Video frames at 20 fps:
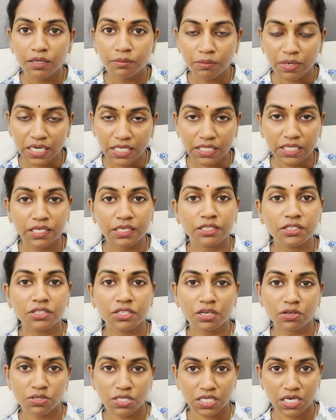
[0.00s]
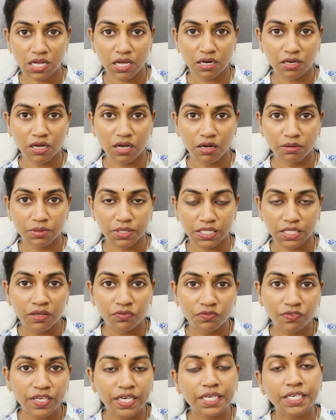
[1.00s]
మనకి నిత్యావసరాలు కాబట్టి
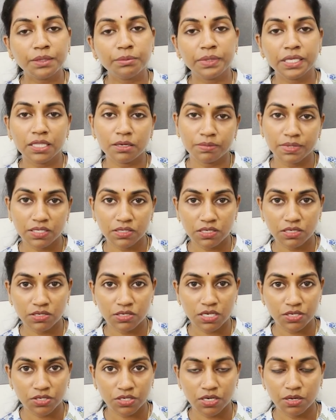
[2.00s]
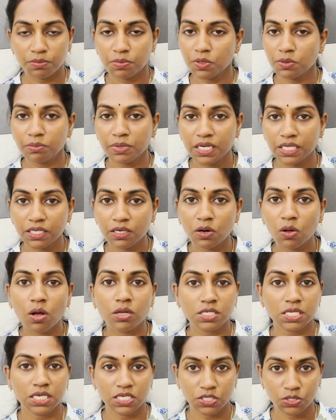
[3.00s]
వీటి మీద బిజినెస్ చేసినప్పుడు మనకి
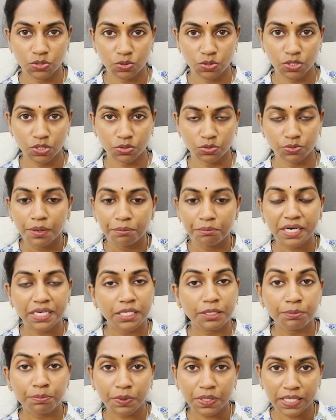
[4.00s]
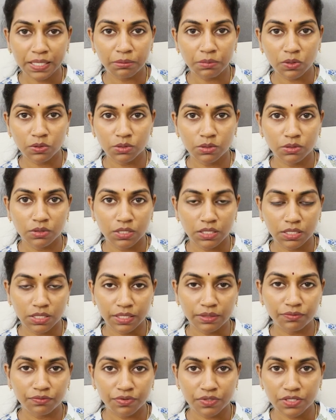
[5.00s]
లాస్ అనేది ఉండదు బట్ ఇప్పుడు
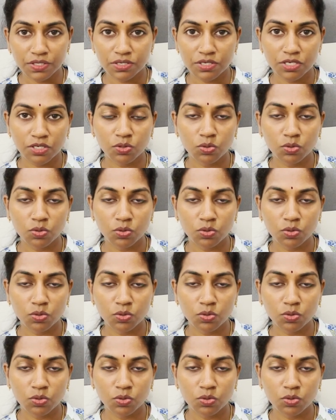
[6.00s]
ఏమవుతుందంటే ఫస్ట్